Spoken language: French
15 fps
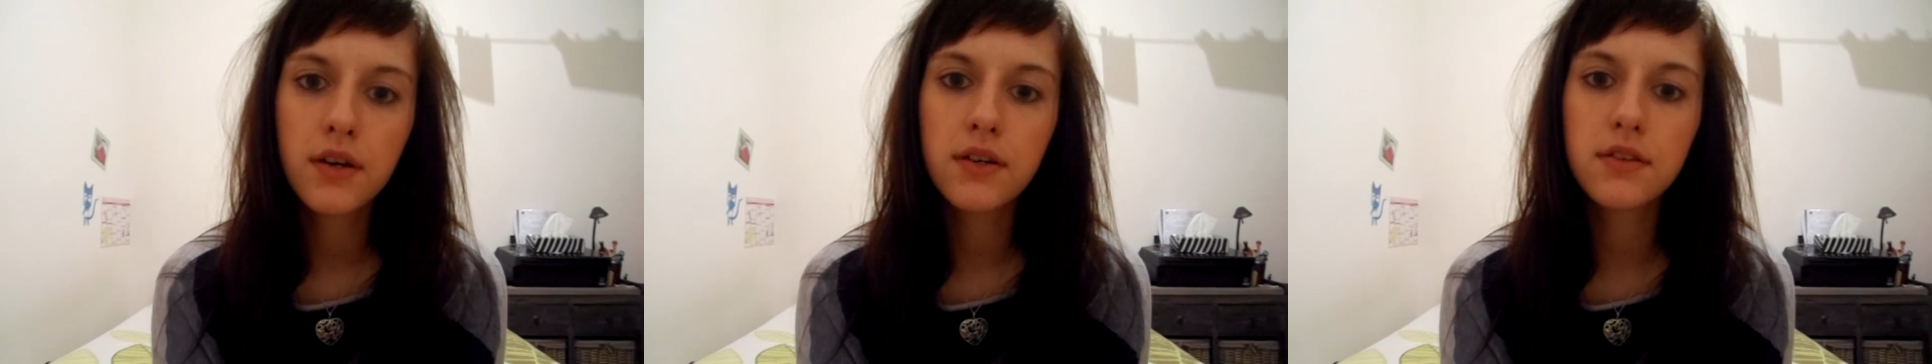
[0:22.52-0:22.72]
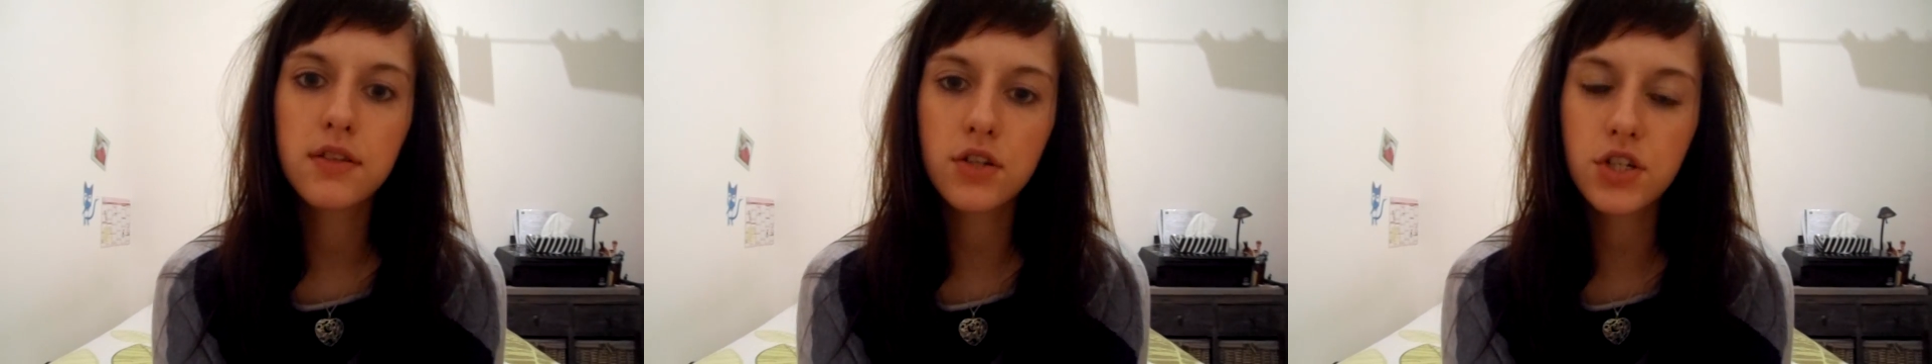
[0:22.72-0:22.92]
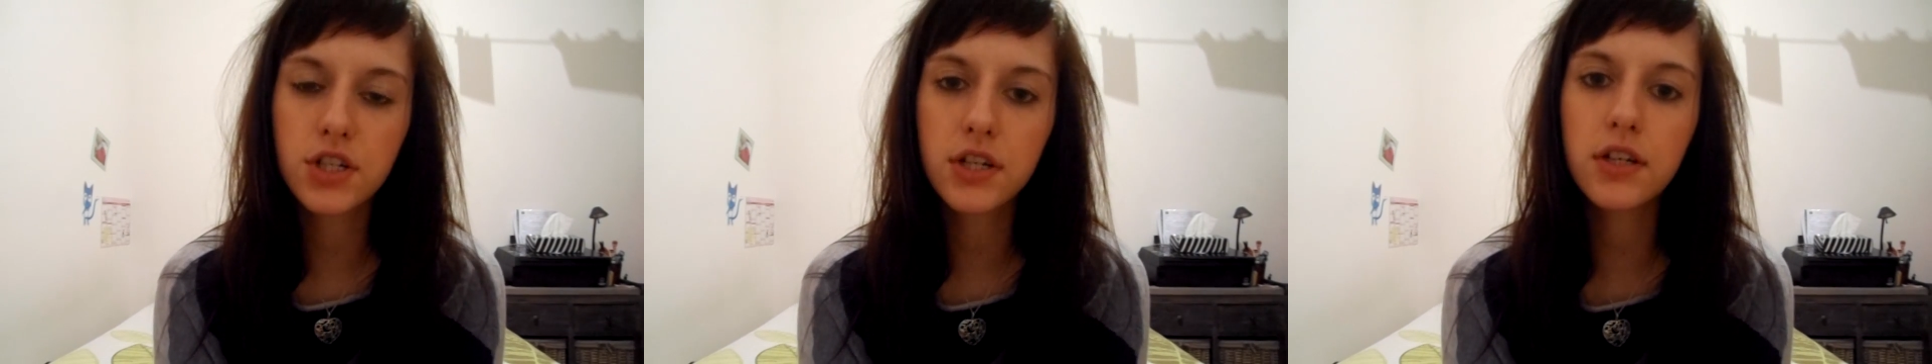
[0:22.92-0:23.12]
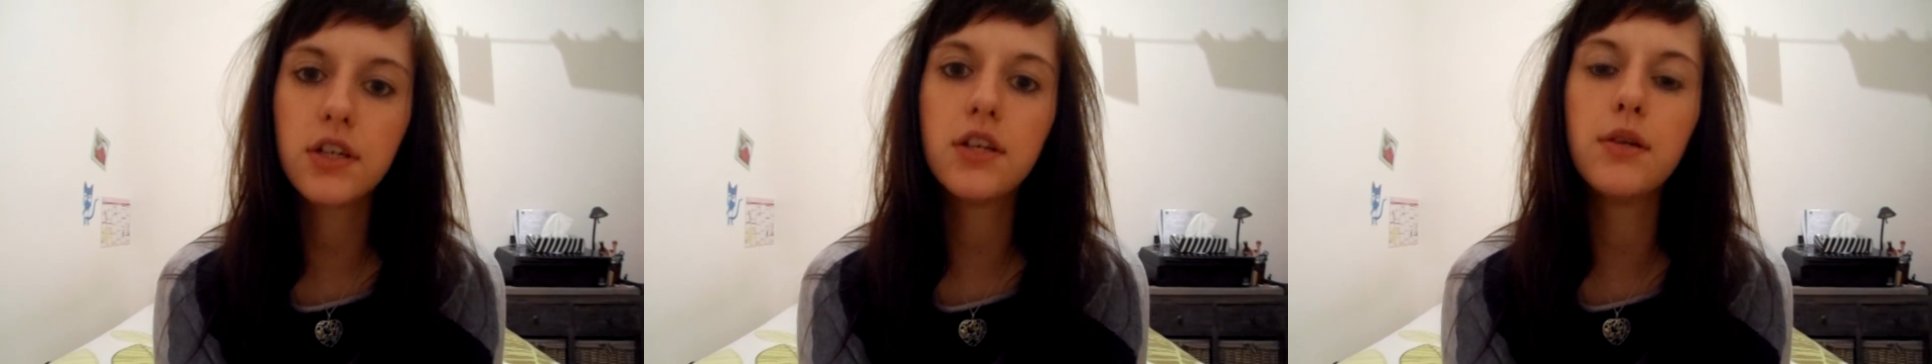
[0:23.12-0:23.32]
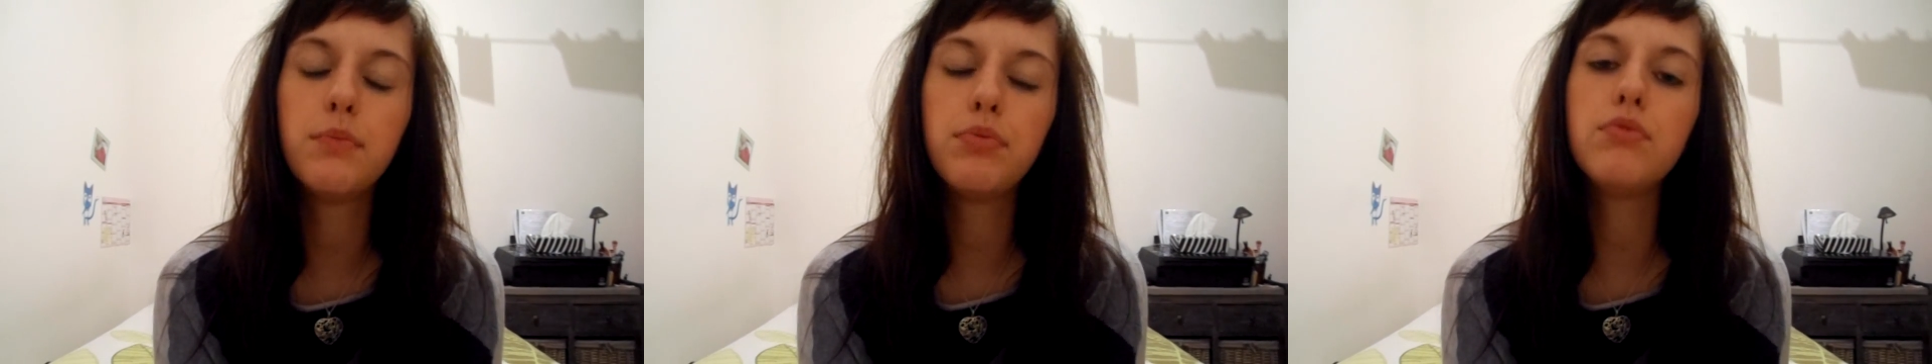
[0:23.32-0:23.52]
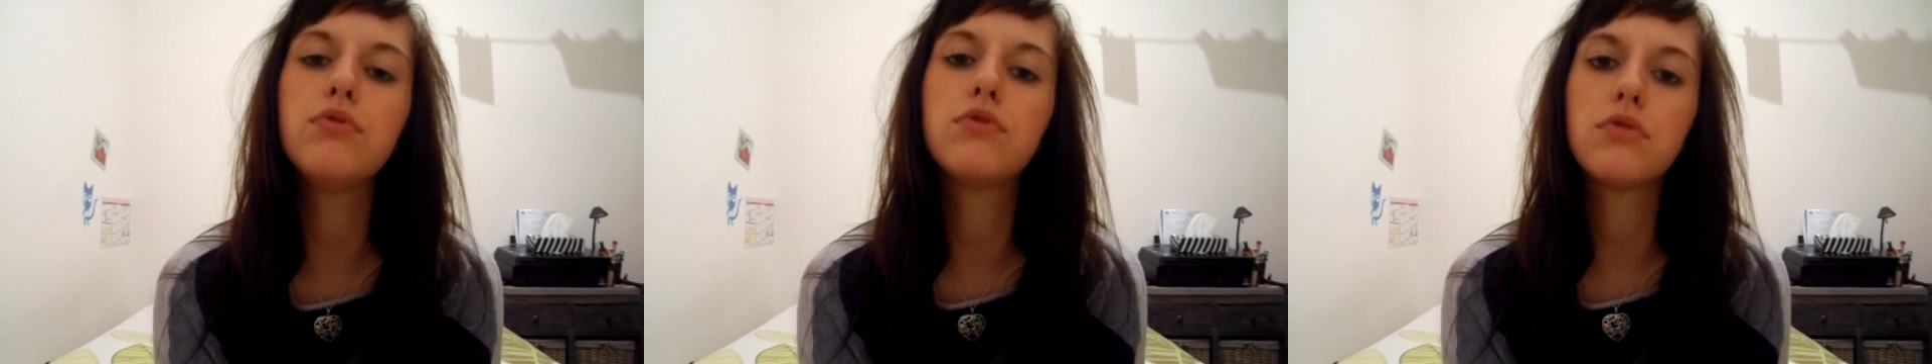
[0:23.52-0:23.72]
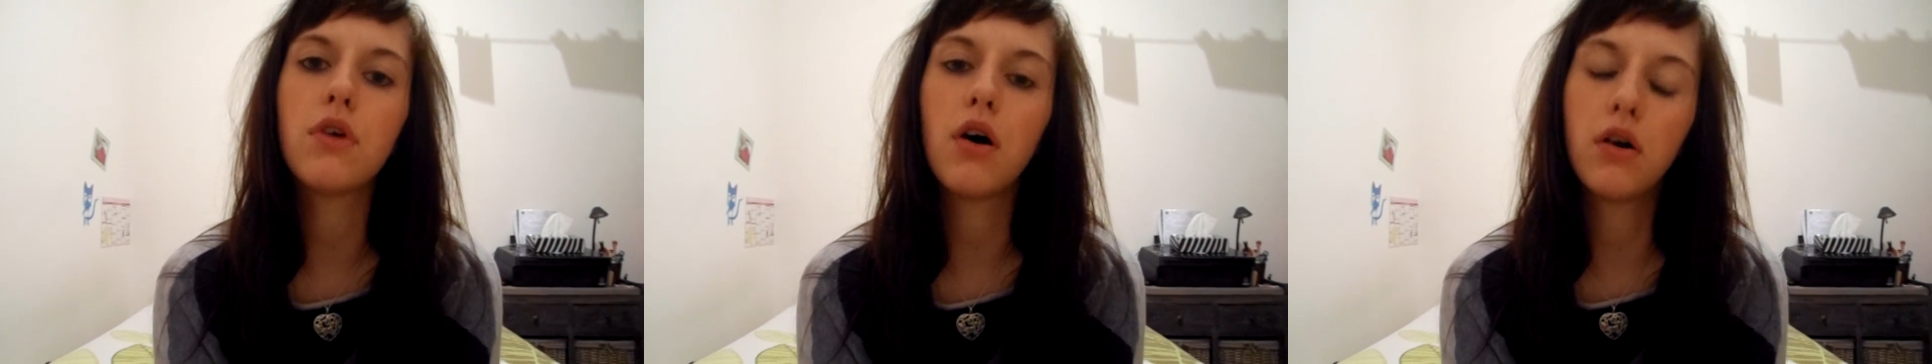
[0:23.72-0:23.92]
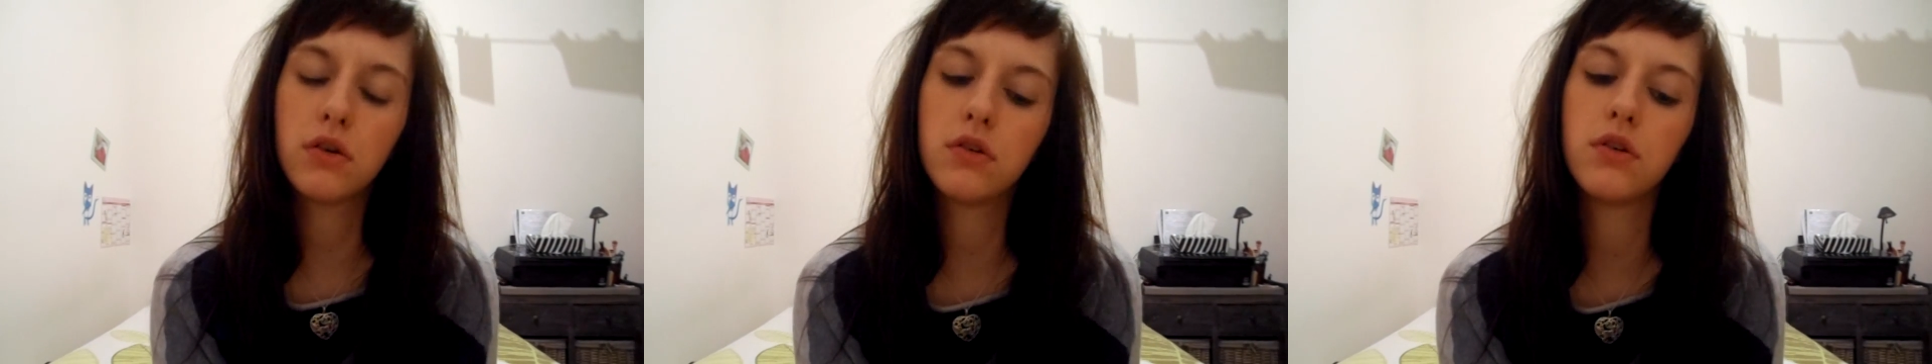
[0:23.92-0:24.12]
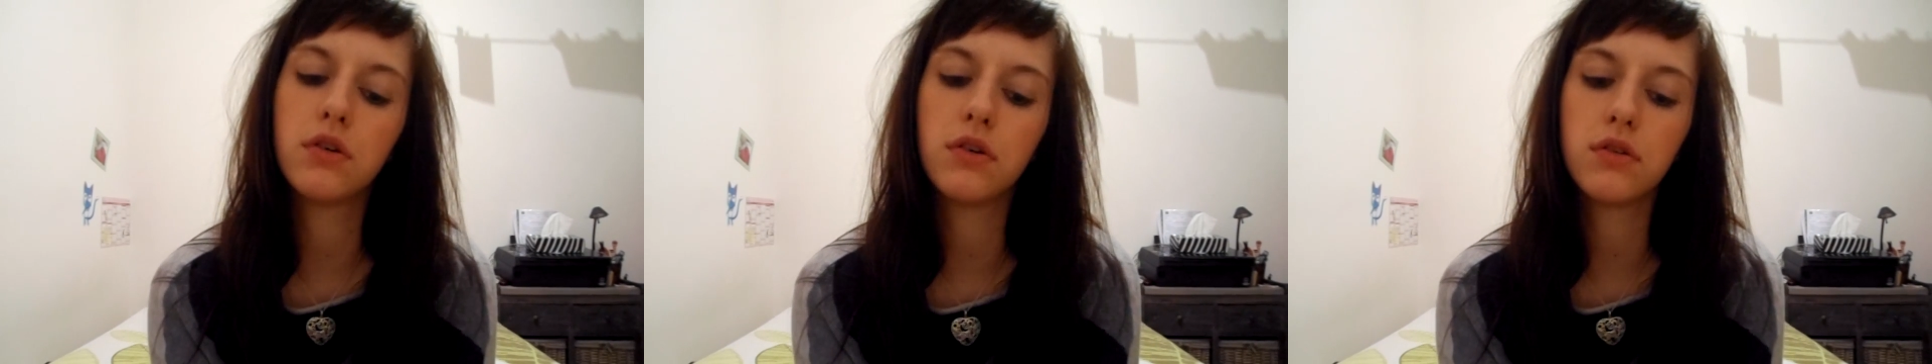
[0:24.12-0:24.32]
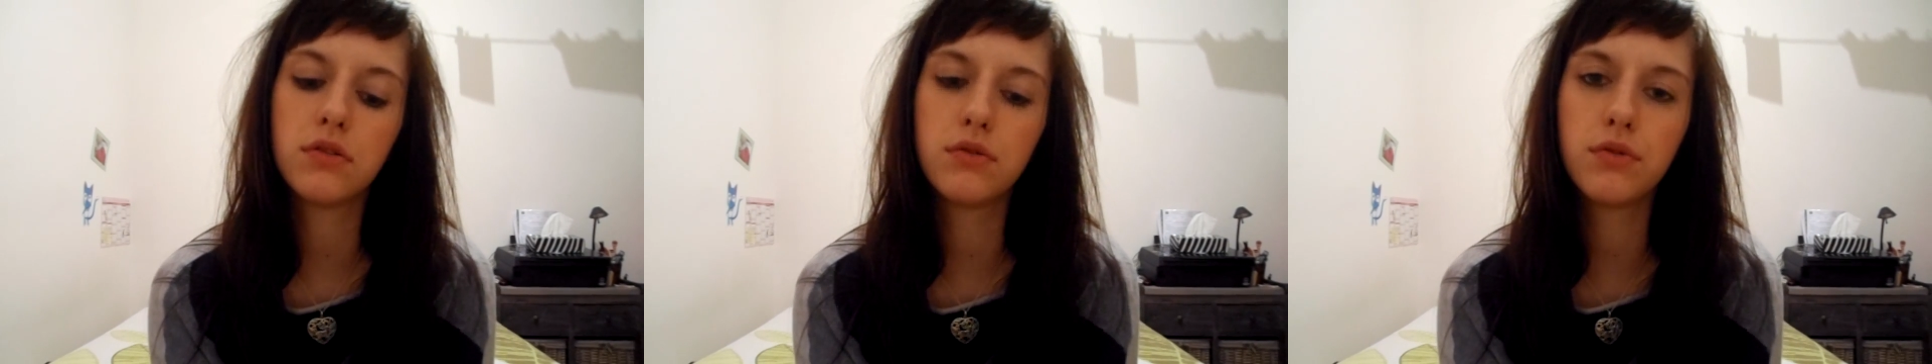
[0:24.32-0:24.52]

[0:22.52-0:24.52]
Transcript: sachez qu'il pousse encore.